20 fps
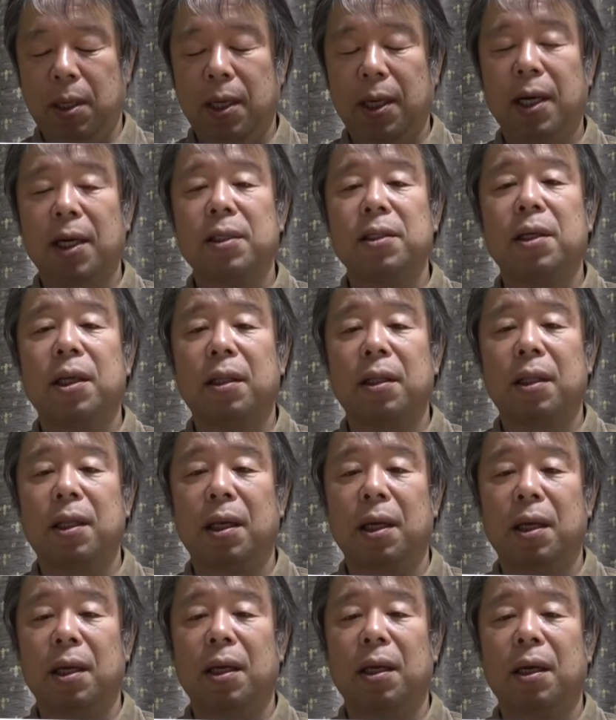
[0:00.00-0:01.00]
飾っ
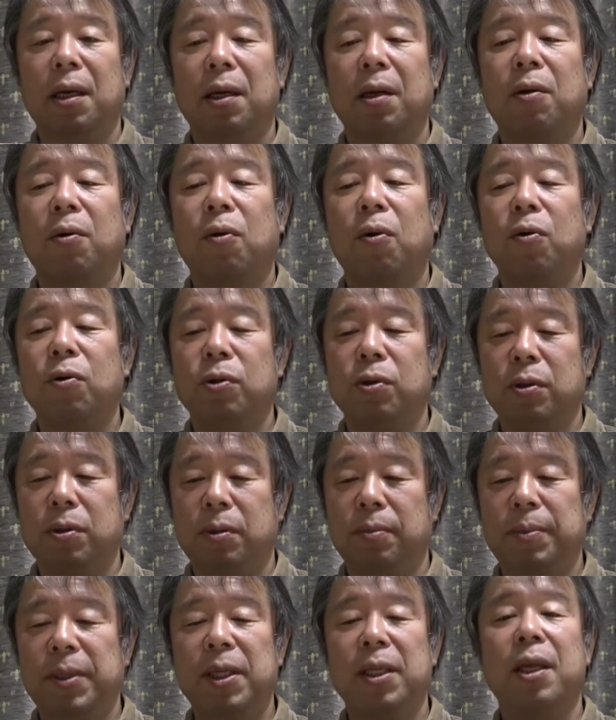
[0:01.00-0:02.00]
てお
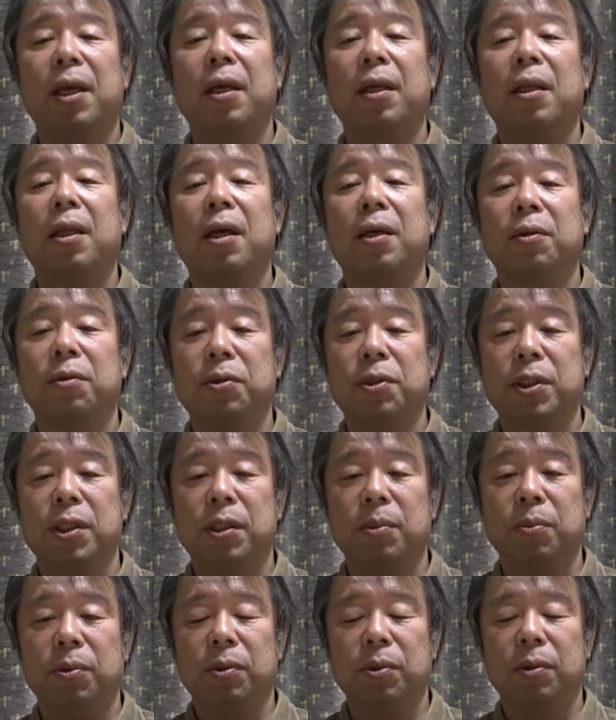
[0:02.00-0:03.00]
く、見て楽
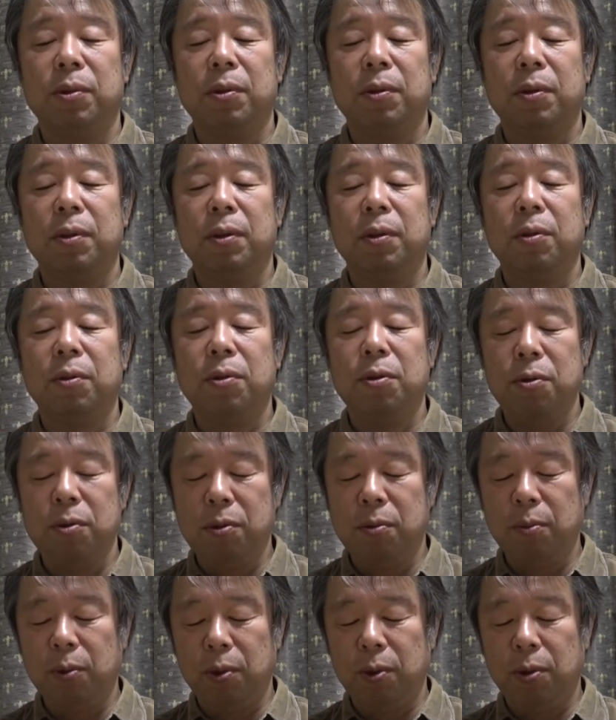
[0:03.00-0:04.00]
しむと
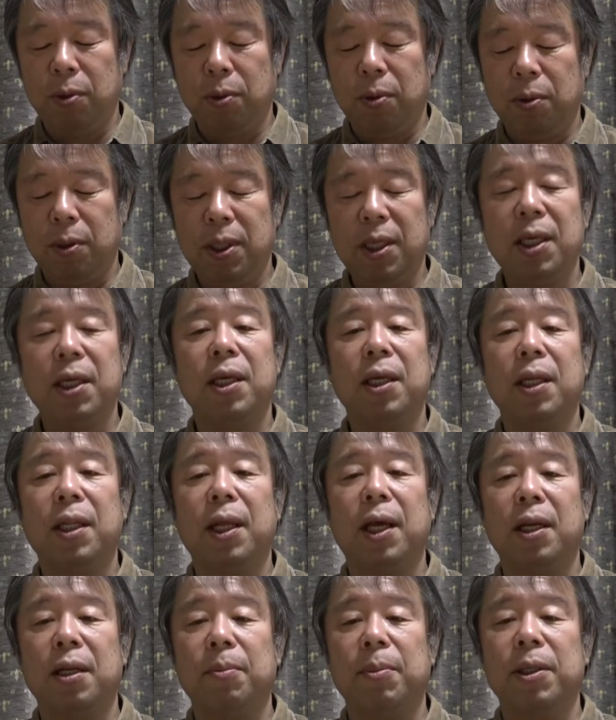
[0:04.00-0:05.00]
いうものに
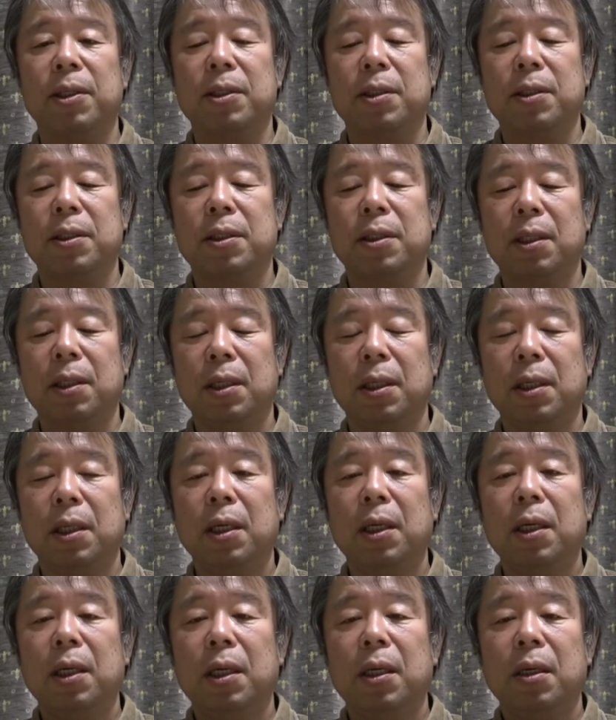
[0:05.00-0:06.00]
なります。
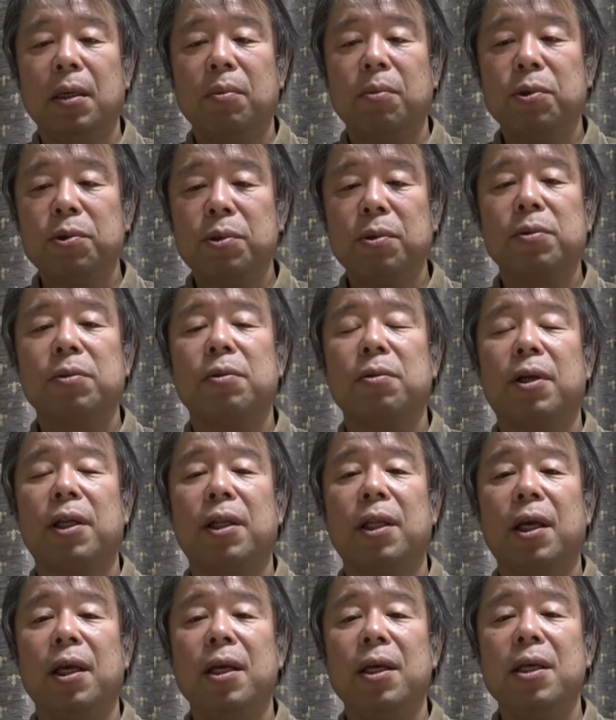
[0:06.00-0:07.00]
もちろんそれ
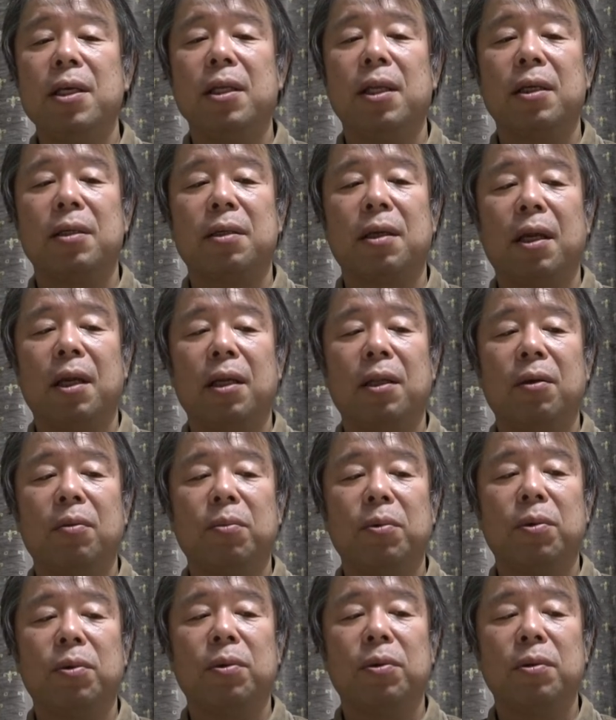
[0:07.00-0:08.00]
でいいんですけれど
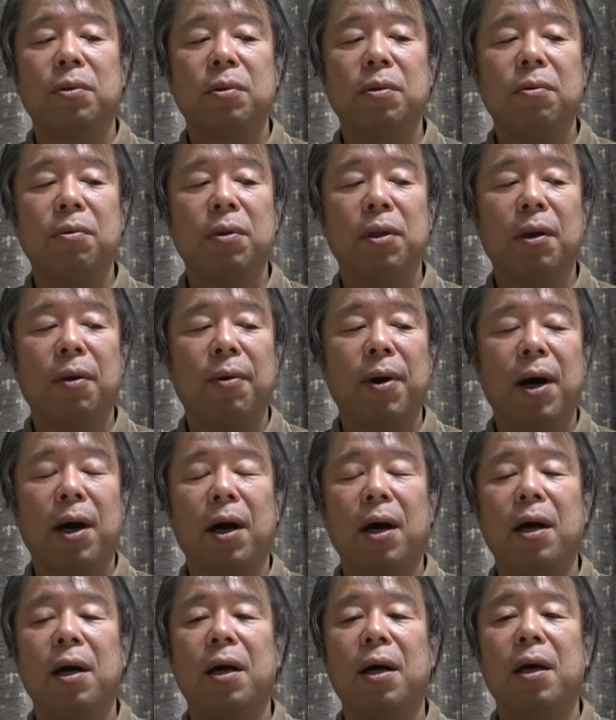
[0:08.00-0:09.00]
もそうで
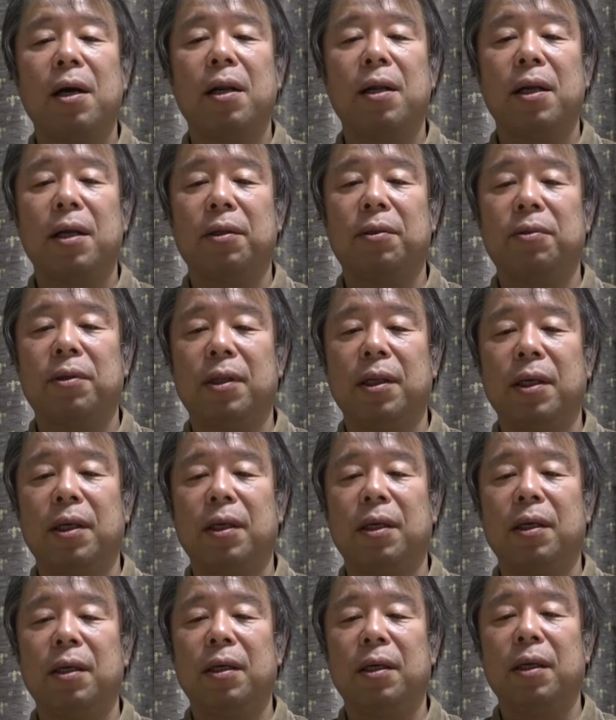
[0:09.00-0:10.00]
はなく
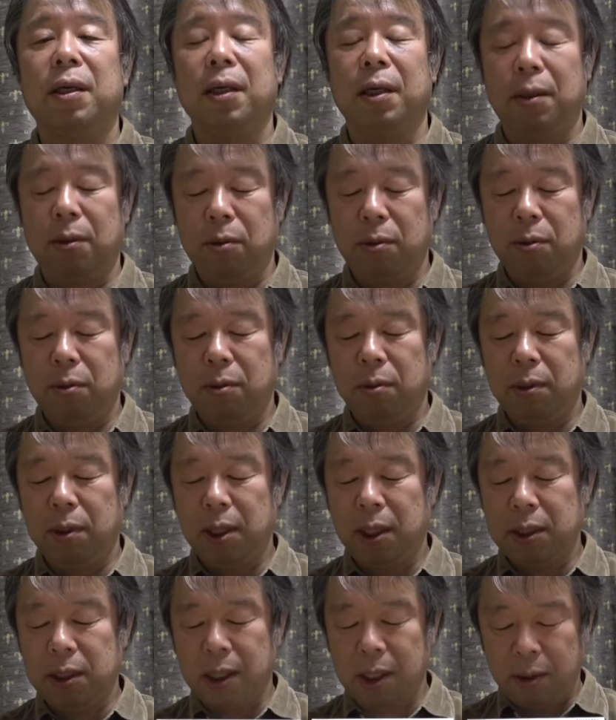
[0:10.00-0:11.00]
て、えっ、ー、と
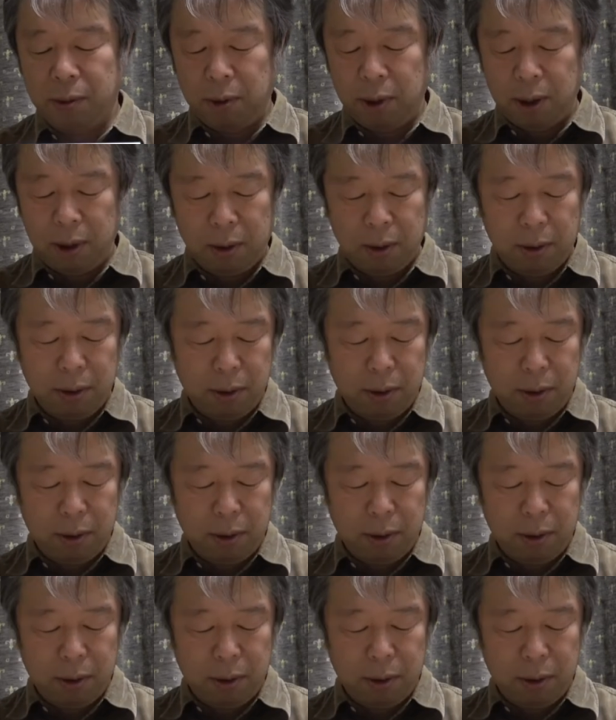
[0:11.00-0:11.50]
確かこれ